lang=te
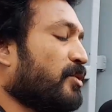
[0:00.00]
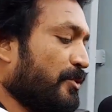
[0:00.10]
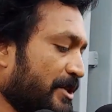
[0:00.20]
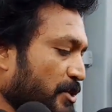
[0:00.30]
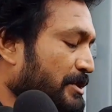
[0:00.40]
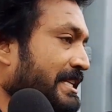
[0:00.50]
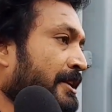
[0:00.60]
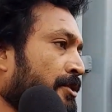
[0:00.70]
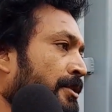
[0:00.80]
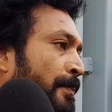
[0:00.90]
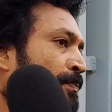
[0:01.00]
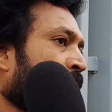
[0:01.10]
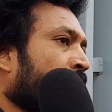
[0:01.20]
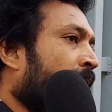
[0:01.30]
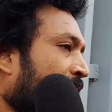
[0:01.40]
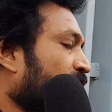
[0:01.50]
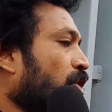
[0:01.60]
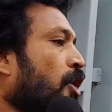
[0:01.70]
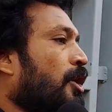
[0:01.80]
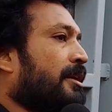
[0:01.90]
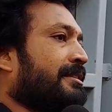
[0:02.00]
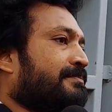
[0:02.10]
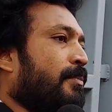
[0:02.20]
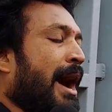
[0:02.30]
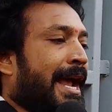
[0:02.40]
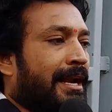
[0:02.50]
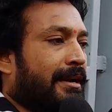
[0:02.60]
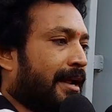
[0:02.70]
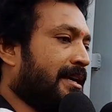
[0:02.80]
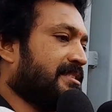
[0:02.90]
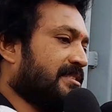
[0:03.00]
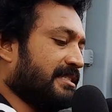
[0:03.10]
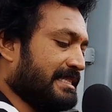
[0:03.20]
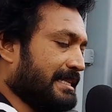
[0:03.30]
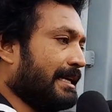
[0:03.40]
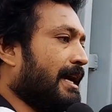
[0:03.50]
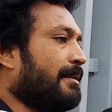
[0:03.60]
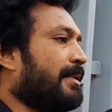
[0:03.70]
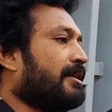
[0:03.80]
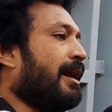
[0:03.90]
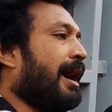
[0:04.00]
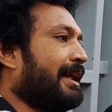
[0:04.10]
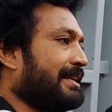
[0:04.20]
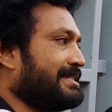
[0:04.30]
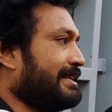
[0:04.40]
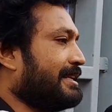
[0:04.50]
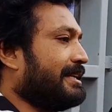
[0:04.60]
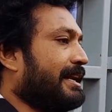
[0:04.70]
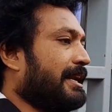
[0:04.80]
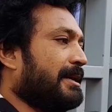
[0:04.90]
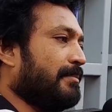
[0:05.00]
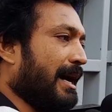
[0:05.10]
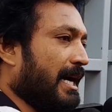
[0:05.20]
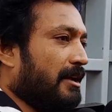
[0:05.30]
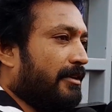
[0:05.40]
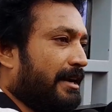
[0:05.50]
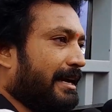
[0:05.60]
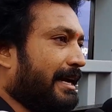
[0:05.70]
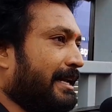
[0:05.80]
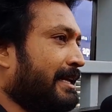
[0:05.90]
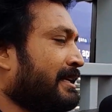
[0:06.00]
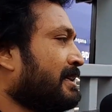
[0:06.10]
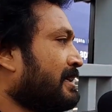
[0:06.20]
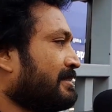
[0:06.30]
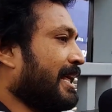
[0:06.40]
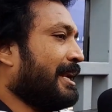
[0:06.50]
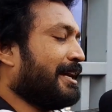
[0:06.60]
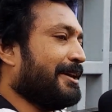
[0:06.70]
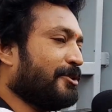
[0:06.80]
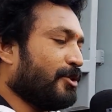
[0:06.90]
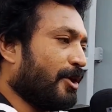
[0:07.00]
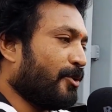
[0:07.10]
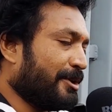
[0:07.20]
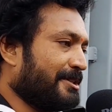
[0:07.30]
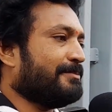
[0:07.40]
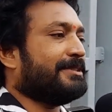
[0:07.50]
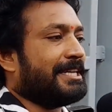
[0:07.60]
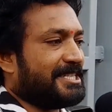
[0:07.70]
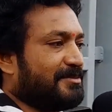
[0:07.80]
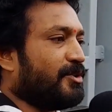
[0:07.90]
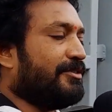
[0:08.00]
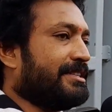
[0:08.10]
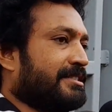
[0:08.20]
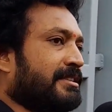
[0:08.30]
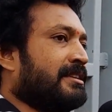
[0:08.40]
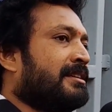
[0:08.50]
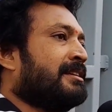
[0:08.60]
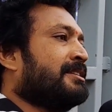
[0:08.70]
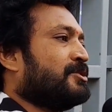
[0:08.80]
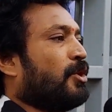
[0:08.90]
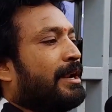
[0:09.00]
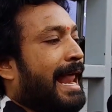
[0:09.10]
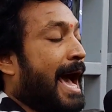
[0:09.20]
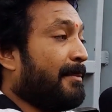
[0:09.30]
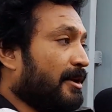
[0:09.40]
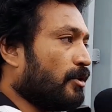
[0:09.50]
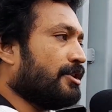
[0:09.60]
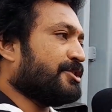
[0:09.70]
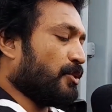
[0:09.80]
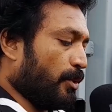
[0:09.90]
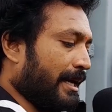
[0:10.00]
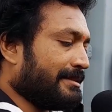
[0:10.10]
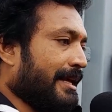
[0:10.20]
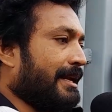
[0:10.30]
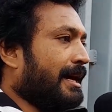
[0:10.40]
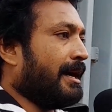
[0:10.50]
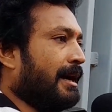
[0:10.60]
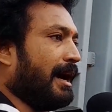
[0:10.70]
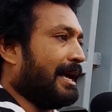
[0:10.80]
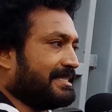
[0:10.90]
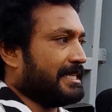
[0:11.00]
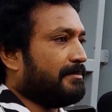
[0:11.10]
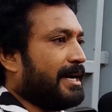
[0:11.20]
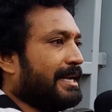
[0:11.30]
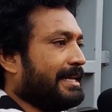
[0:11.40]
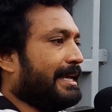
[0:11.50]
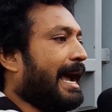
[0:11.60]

మూవీ చూశాను అందులో పాయల్ రాజ్ నిజంగా మన ఆర్ఎక్స్ హండ్రెడ్ కానీ మంగళవారం కానీ తనకంటూ ఒక గుర్తింపు తెచ్చిన మూవీస్ సో గ్లామర్ రోల్స్ కూడా తన ఆ సినిమాలకి